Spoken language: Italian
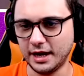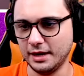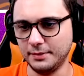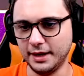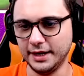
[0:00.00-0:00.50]

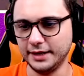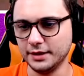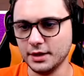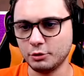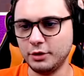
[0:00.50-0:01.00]
Calma,
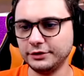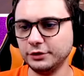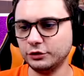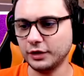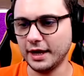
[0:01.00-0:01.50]
ehi.
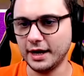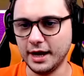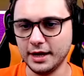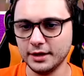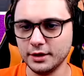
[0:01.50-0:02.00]
Questo
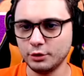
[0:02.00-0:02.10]
c'era, eh.